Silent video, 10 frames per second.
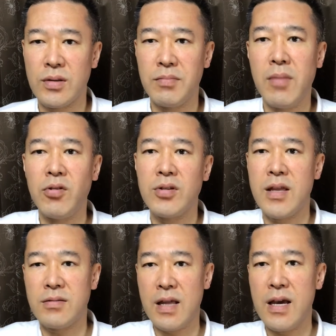守る
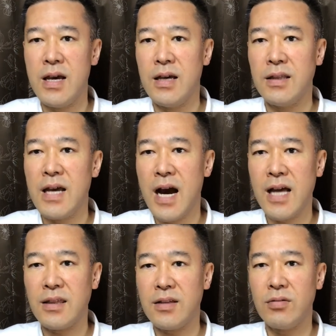ですねで「
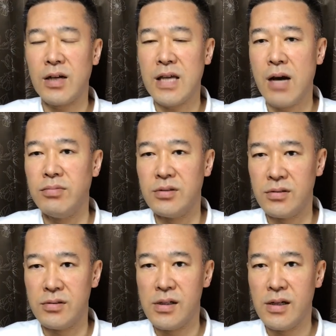は」っていうのが破
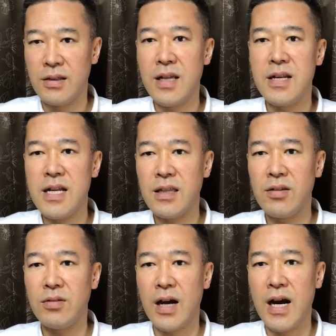るで「り」っ
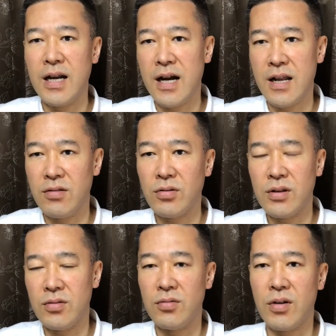ていうのが離れるっ
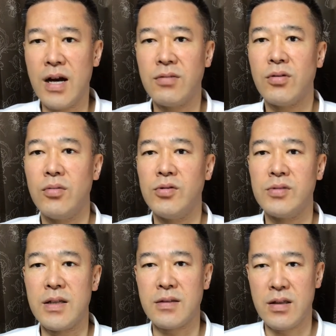ていうのがあると思う
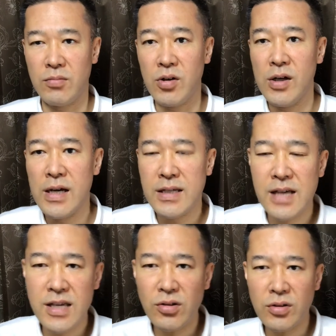んですけども
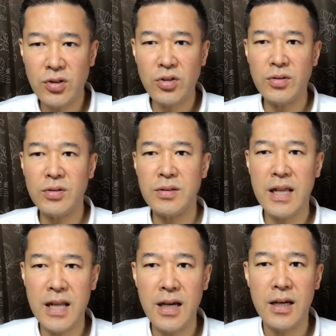最初「主」
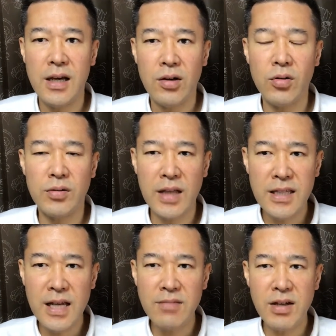でねこう
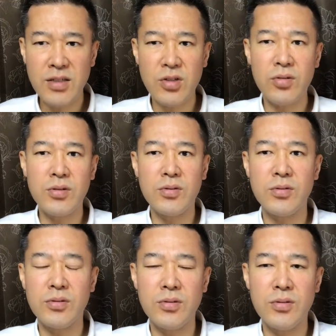大体は「
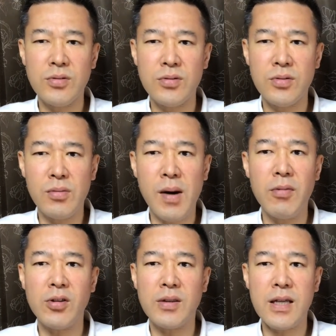主」を
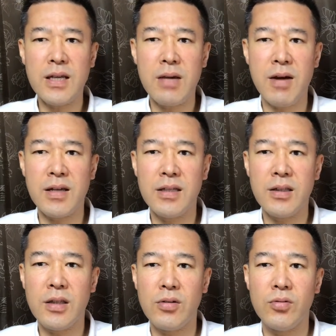守っていけばいいっ
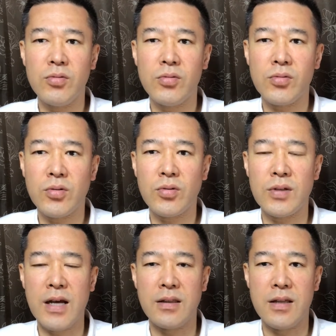ていうこと
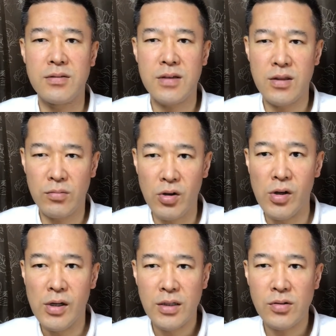なんですけども
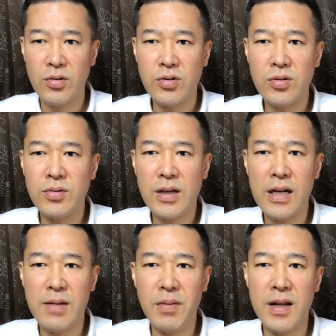その「主」か
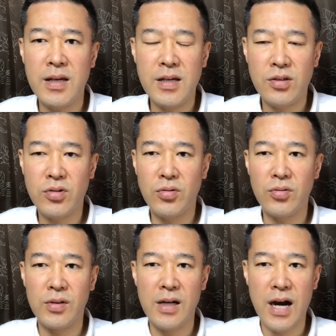らやっぱり「
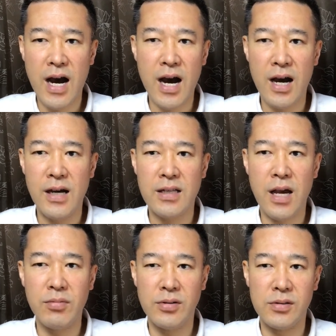主」「は」
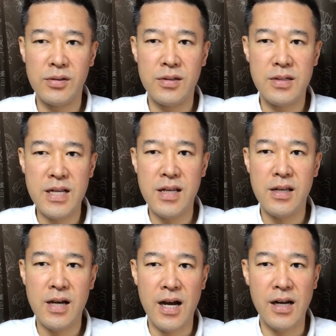破る離
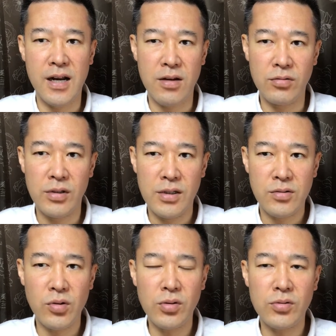離れる
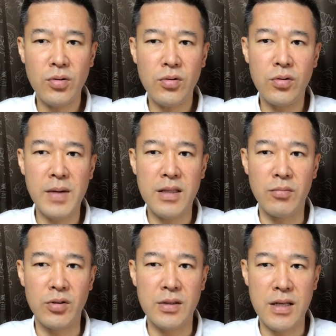そういうところまで
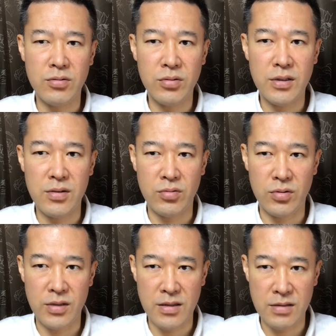持っていくっていうこ
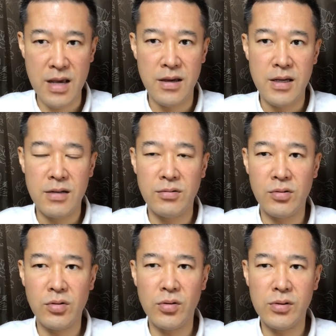とですね、う
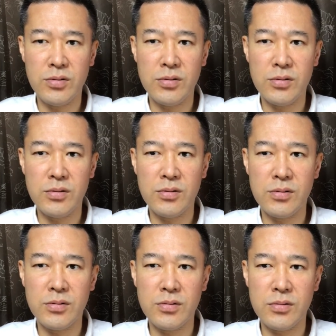ん、そうい
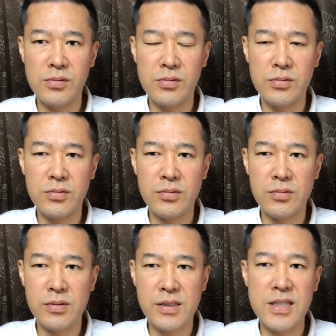う
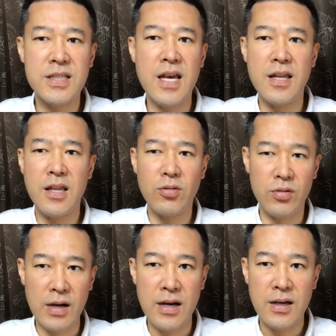姿勢でと
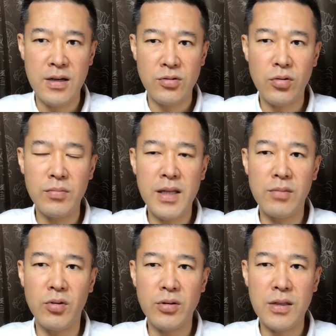いうかそこま
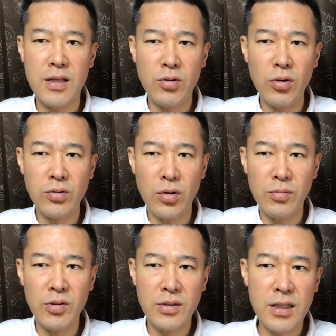で持っていこうと
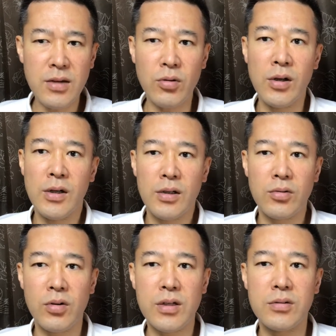思ってこう
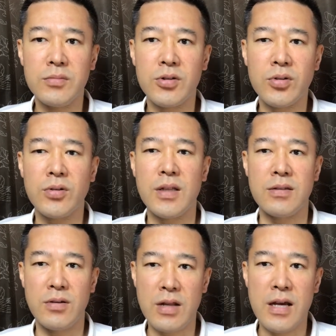取り組むことで
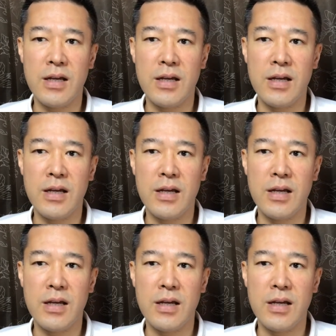すよね